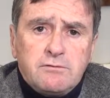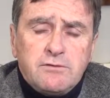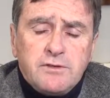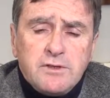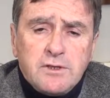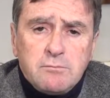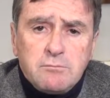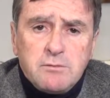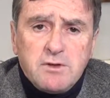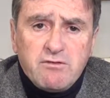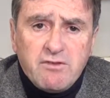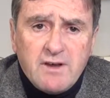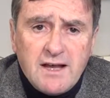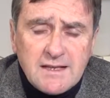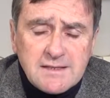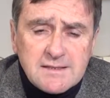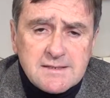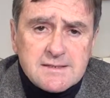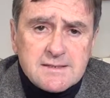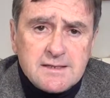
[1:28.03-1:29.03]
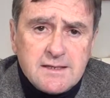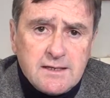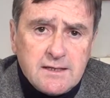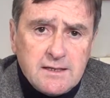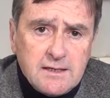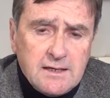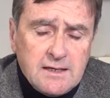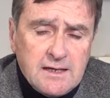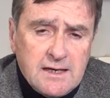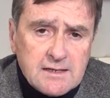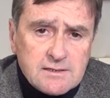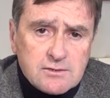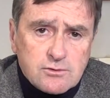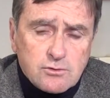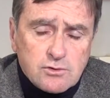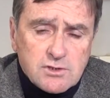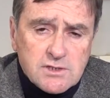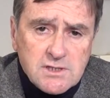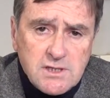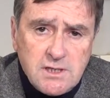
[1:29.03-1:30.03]
firme false a
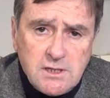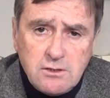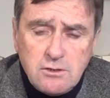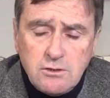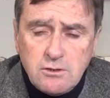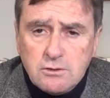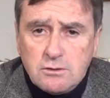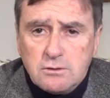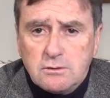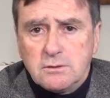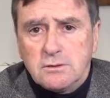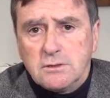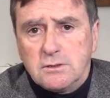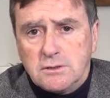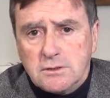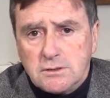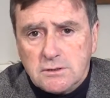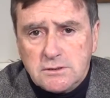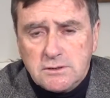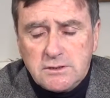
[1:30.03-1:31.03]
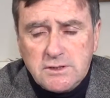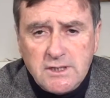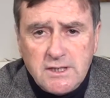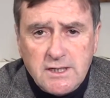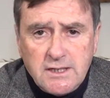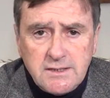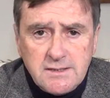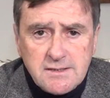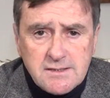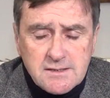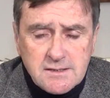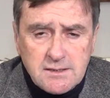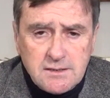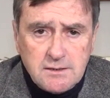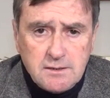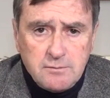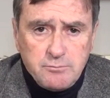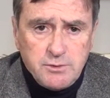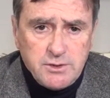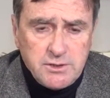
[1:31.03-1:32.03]
sostegno eh, della lista
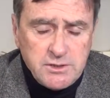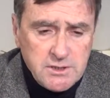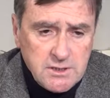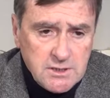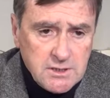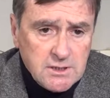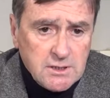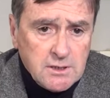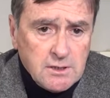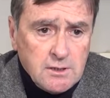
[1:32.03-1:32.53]
del PD.